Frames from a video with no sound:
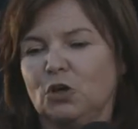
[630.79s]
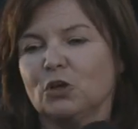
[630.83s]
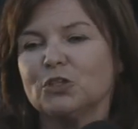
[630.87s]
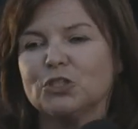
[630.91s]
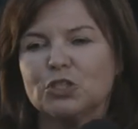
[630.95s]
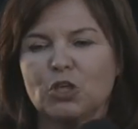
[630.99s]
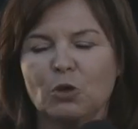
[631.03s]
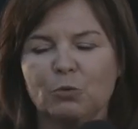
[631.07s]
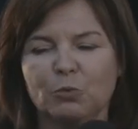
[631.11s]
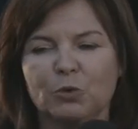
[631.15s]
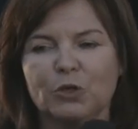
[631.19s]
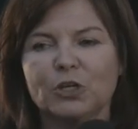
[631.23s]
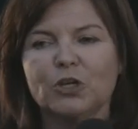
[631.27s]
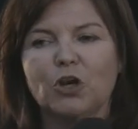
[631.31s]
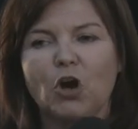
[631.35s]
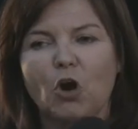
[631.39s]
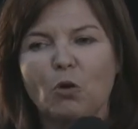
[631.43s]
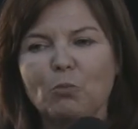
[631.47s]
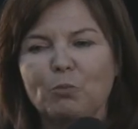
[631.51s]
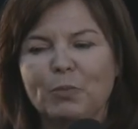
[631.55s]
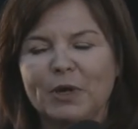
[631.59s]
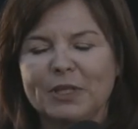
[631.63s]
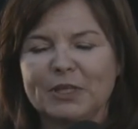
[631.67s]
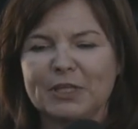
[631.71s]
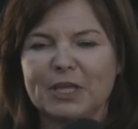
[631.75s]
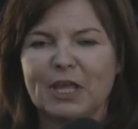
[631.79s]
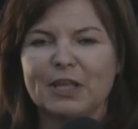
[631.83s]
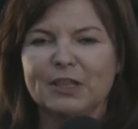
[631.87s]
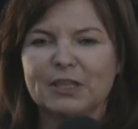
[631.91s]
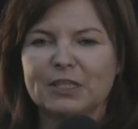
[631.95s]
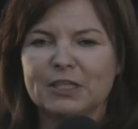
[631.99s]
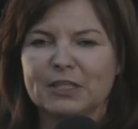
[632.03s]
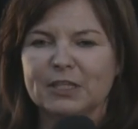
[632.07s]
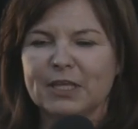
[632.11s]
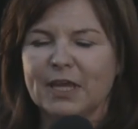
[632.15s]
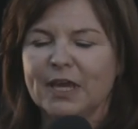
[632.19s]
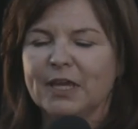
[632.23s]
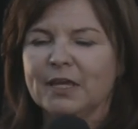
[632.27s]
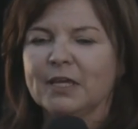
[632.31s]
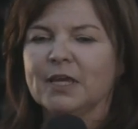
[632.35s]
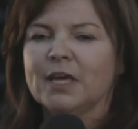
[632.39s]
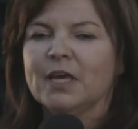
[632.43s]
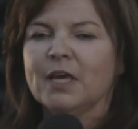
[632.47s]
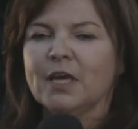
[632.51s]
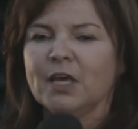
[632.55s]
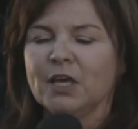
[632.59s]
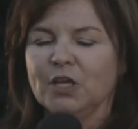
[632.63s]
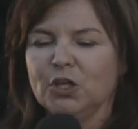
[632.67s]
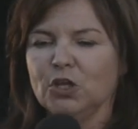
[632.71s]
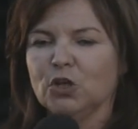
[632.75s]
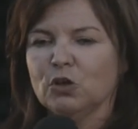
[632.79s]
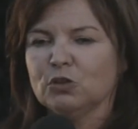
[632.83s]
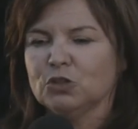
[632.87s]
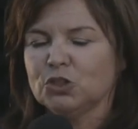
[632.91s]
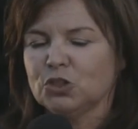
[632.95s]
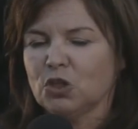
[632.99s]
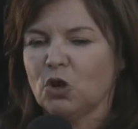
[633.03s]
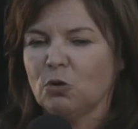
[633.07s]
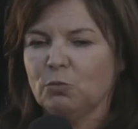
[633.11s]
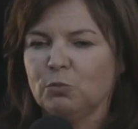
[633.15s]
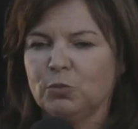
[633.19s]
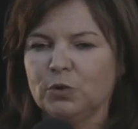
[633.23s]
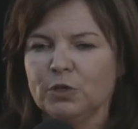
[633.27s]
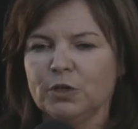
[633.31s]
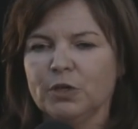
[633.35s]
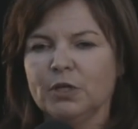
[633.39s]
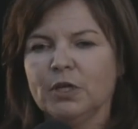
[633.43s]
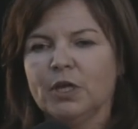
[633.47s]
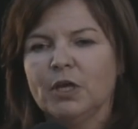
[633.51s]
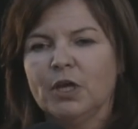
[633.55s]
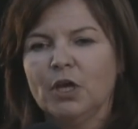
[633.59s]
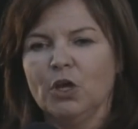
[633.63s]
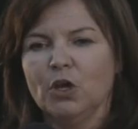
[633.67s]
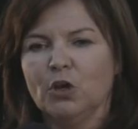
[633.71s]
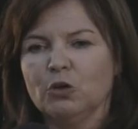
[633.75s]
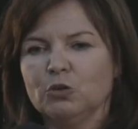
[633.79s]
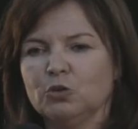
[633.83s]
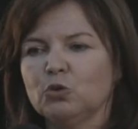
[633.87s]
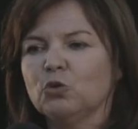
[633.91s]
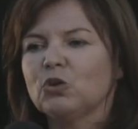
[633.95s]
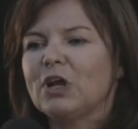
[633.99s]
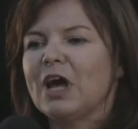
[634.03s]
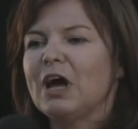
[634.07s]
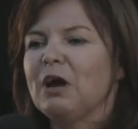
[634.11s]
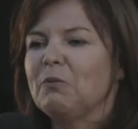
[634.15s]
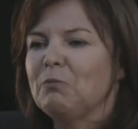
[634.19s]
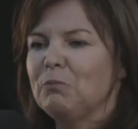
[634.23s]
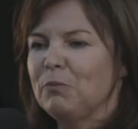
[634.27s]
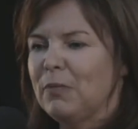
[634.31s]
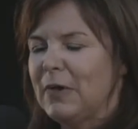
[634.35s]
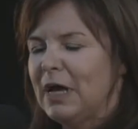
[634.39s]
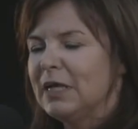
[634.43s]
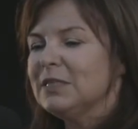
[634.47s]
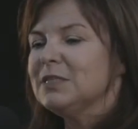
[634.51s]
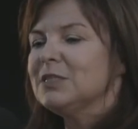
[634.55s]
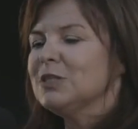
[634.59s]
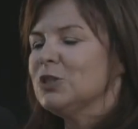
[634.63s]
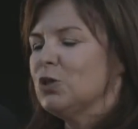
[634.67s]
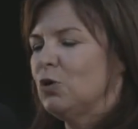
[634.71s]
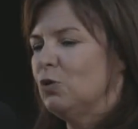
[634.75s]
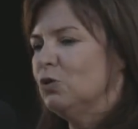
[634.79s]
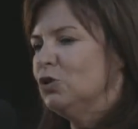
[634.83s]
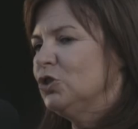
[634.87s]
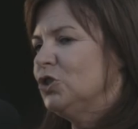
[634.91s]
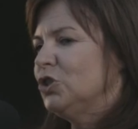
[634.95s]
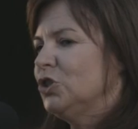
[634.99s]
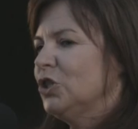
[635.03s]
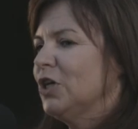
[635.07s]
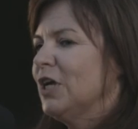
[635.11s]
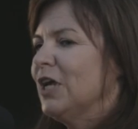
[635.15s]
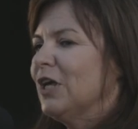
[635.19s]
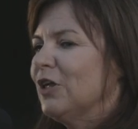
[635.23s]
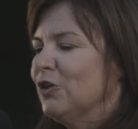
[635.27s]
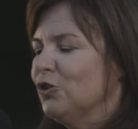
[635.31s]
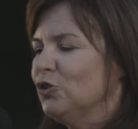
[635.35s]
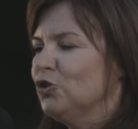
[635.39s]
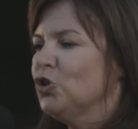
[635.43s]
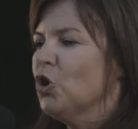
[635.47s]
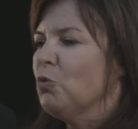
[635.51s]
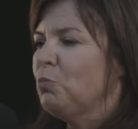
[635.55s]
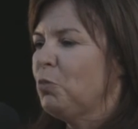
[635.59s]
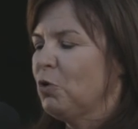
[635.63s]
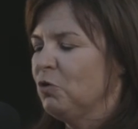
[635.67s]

Osoby kompetentnej i osoby, która ma coś do